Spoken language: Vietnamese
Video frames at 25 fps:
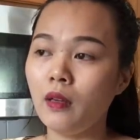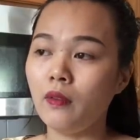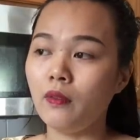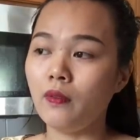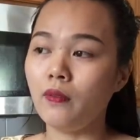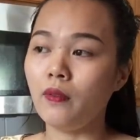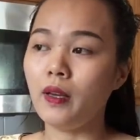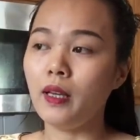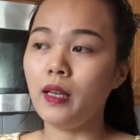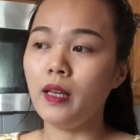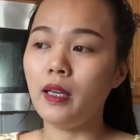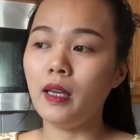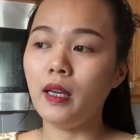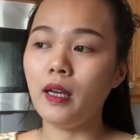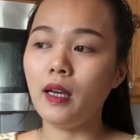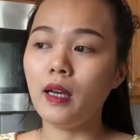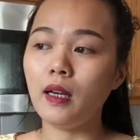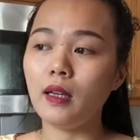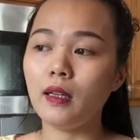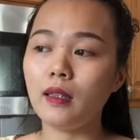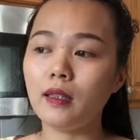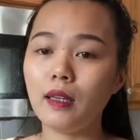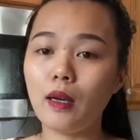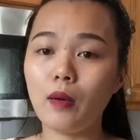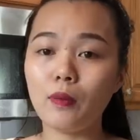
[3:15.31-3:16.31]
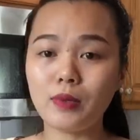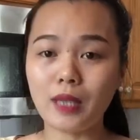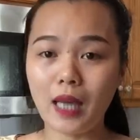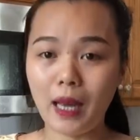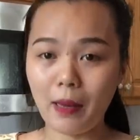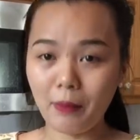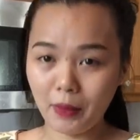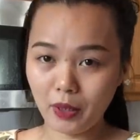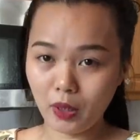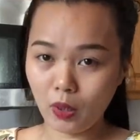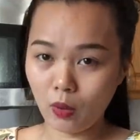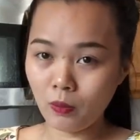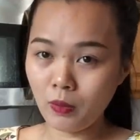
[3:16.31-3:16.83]
Vì á, ông xã
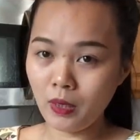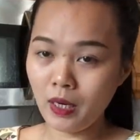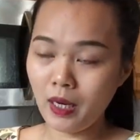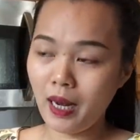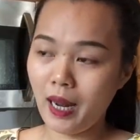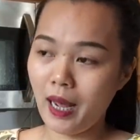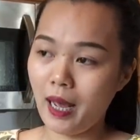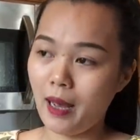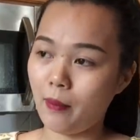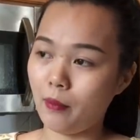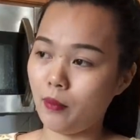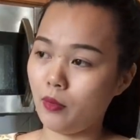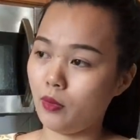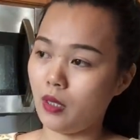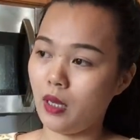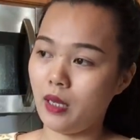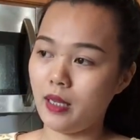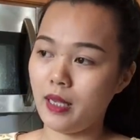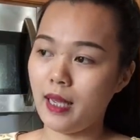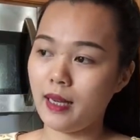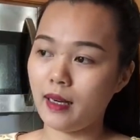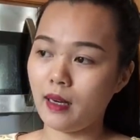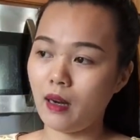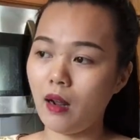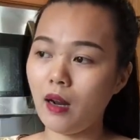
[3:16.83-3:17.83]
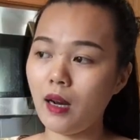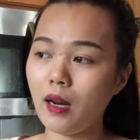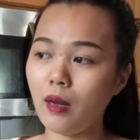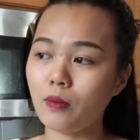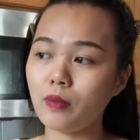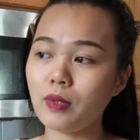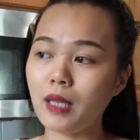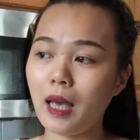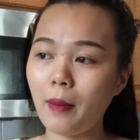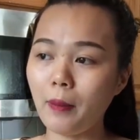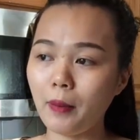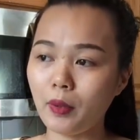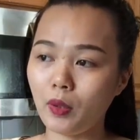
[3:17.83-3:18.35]
mình cũng đi làm, thời gian đó là
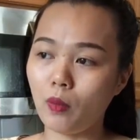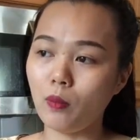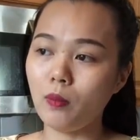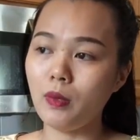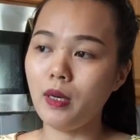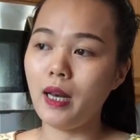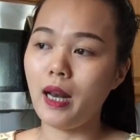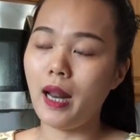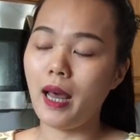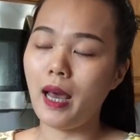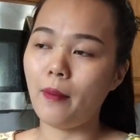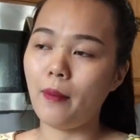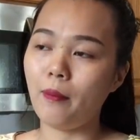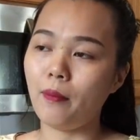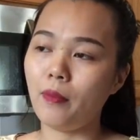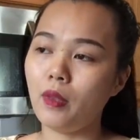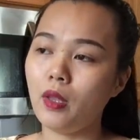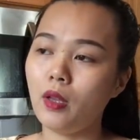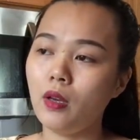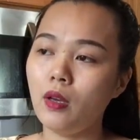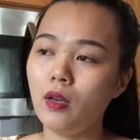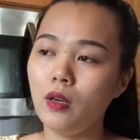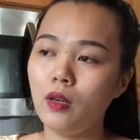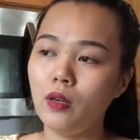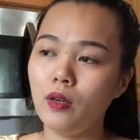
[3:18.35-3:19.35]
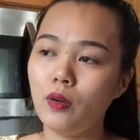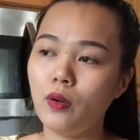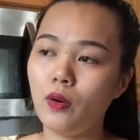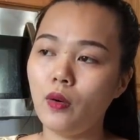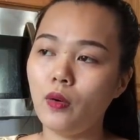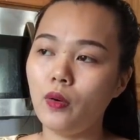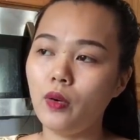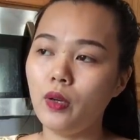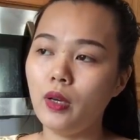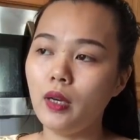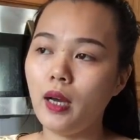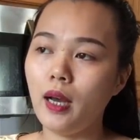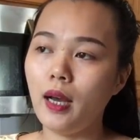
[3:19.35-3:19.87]
ông xã mình cũng đi làm.
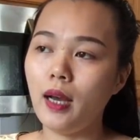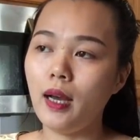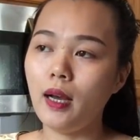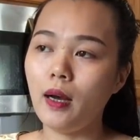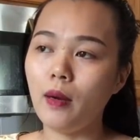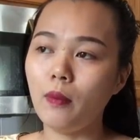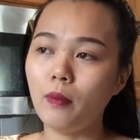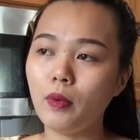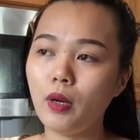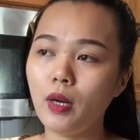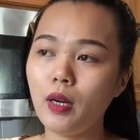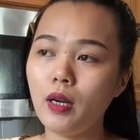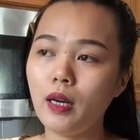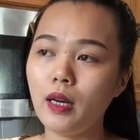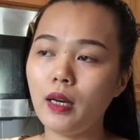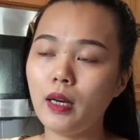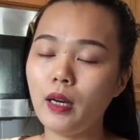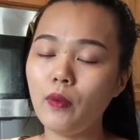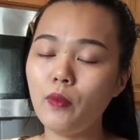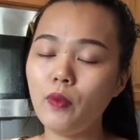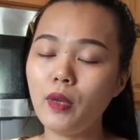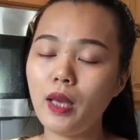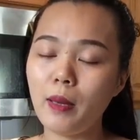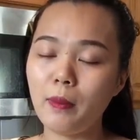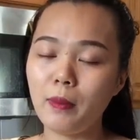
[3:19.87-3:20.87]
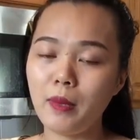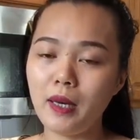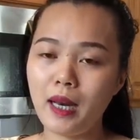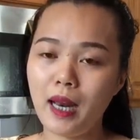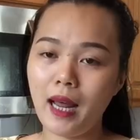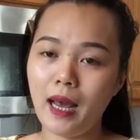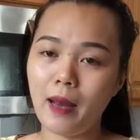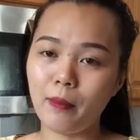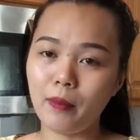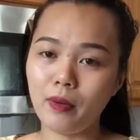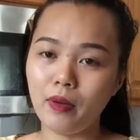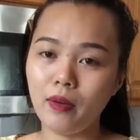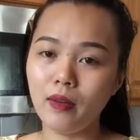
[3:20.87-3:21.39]
Rồi ông nói là nếu như em đi
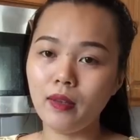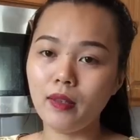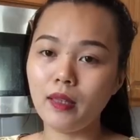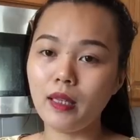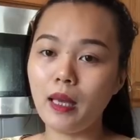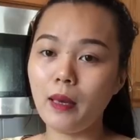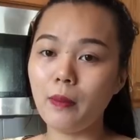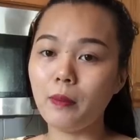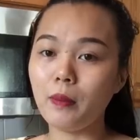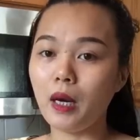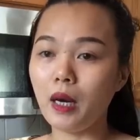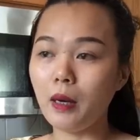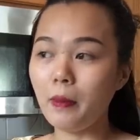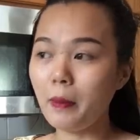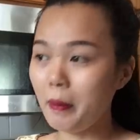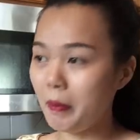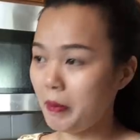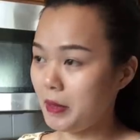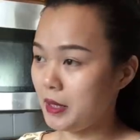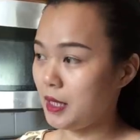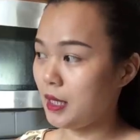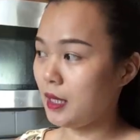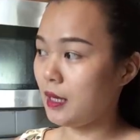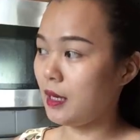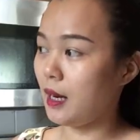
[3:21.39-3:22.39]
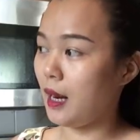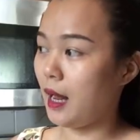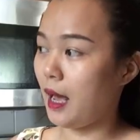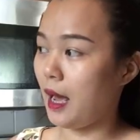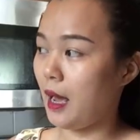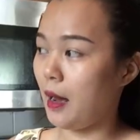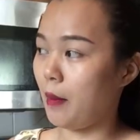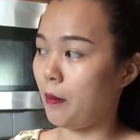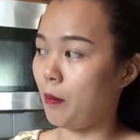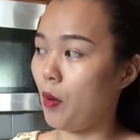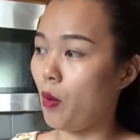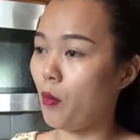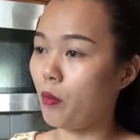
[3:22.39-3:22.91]
làm nữa thì em gửi babysit
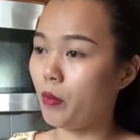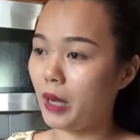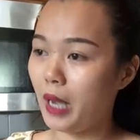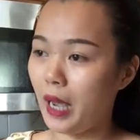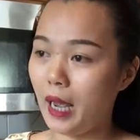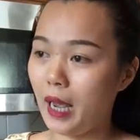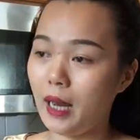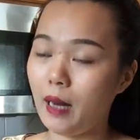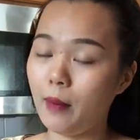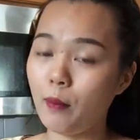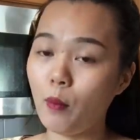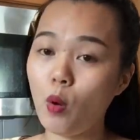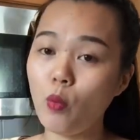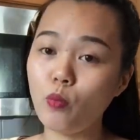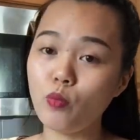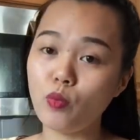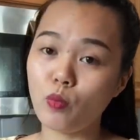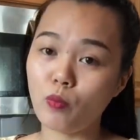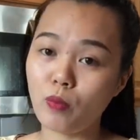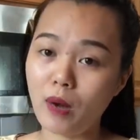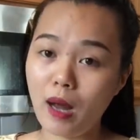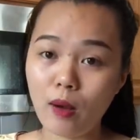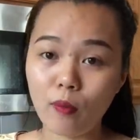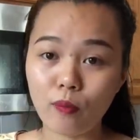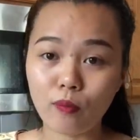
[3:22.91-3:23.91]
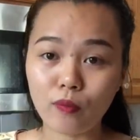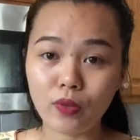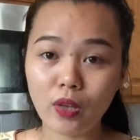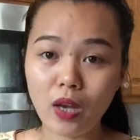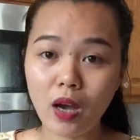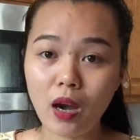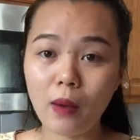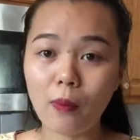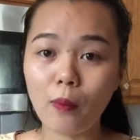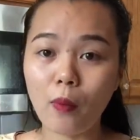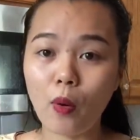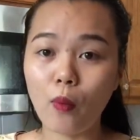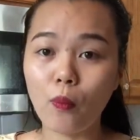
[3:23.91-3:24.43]
là một ngày là 40 đồng
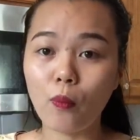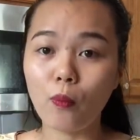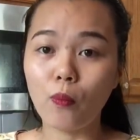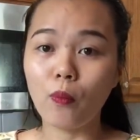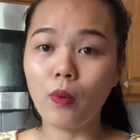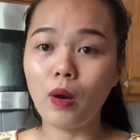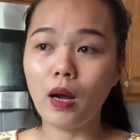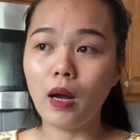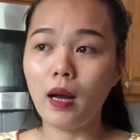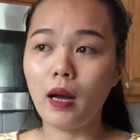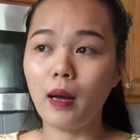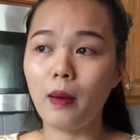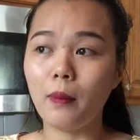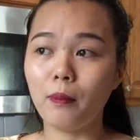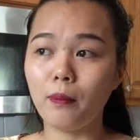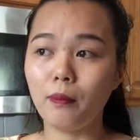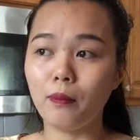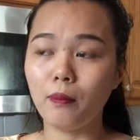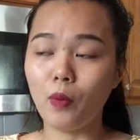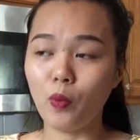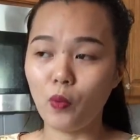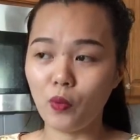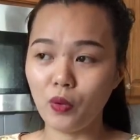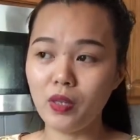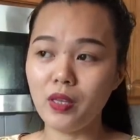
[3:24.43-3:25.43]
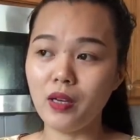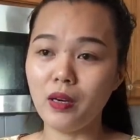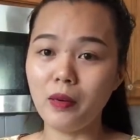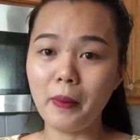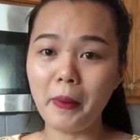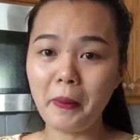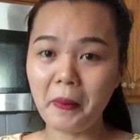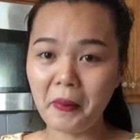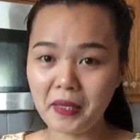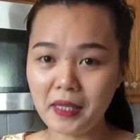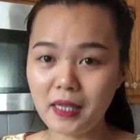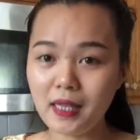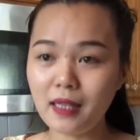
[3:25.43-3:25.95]
cho một buổi giữ
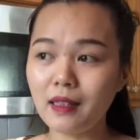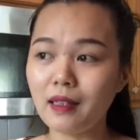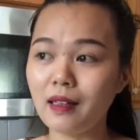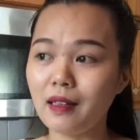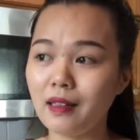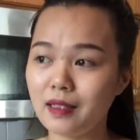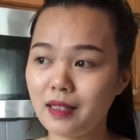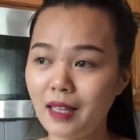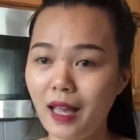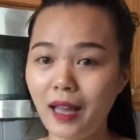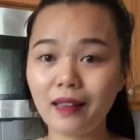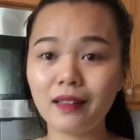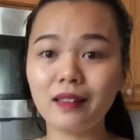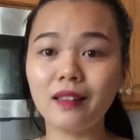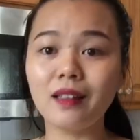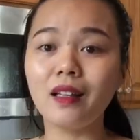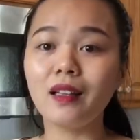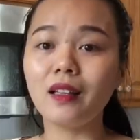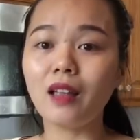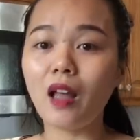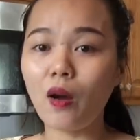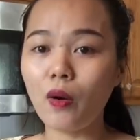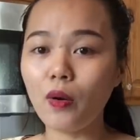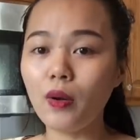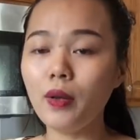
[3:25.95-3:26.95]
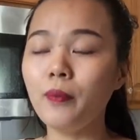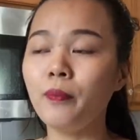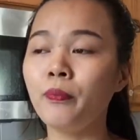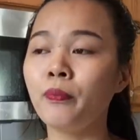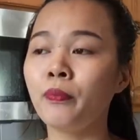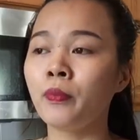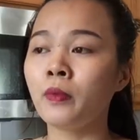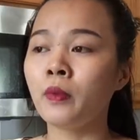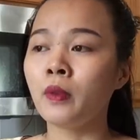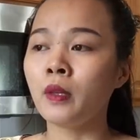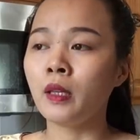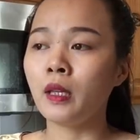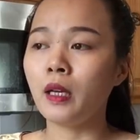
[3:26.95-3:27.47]
babysit từ sáng tới tối.
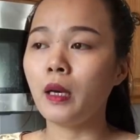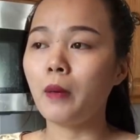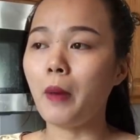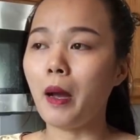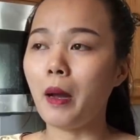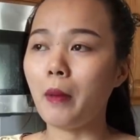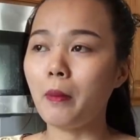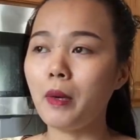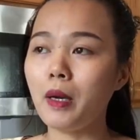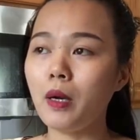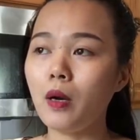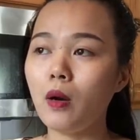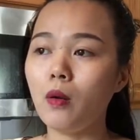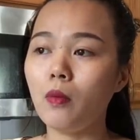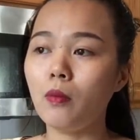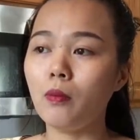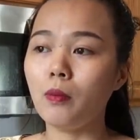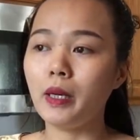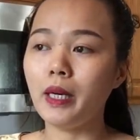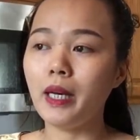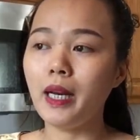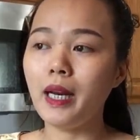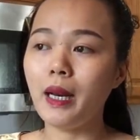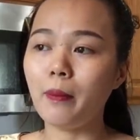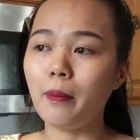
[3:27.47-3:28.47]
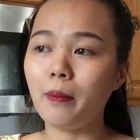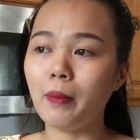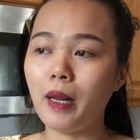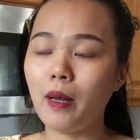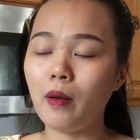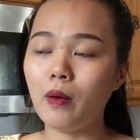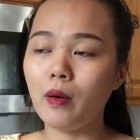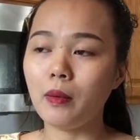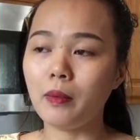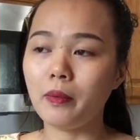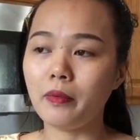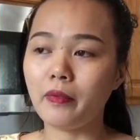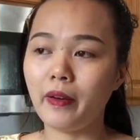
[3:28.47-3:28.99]
Các bạn biết không, mình đi làm
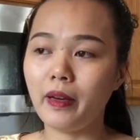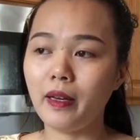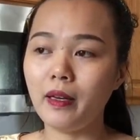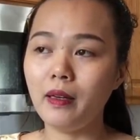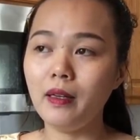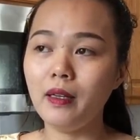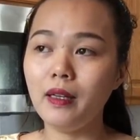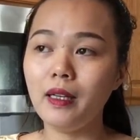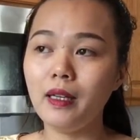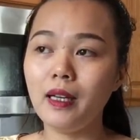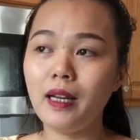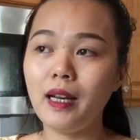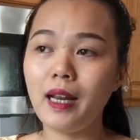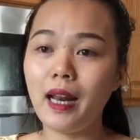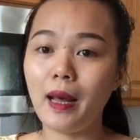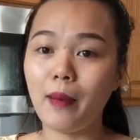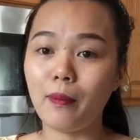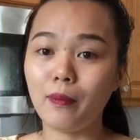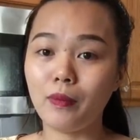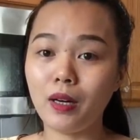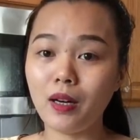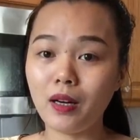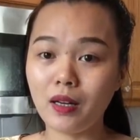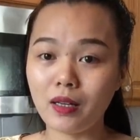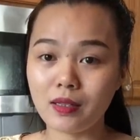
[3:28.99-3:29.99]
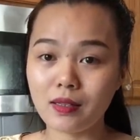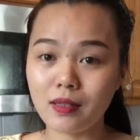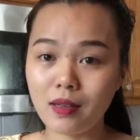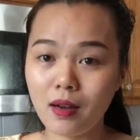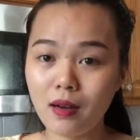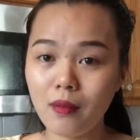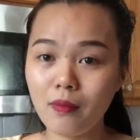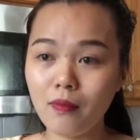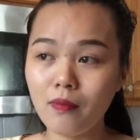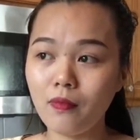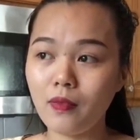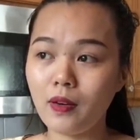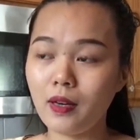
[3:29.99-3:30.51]
nail là phải đi làm rất là
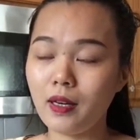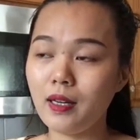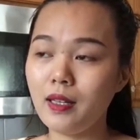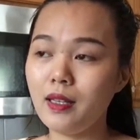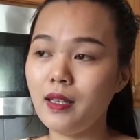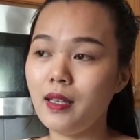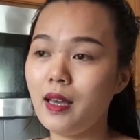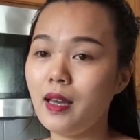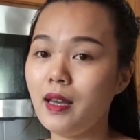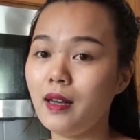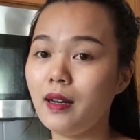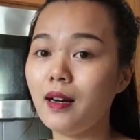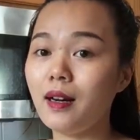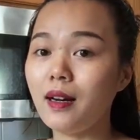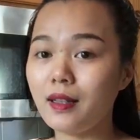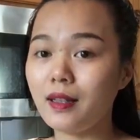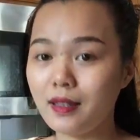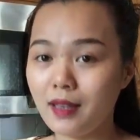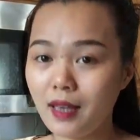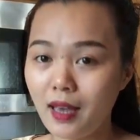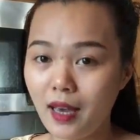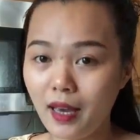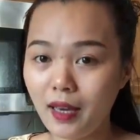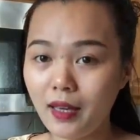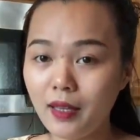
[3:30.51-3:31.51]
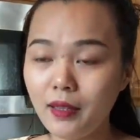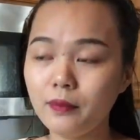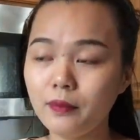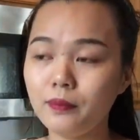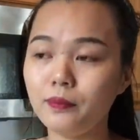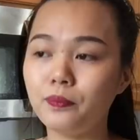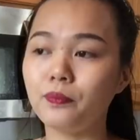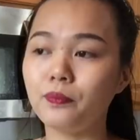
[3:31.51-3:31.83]
sớm và đi về rất là trễ.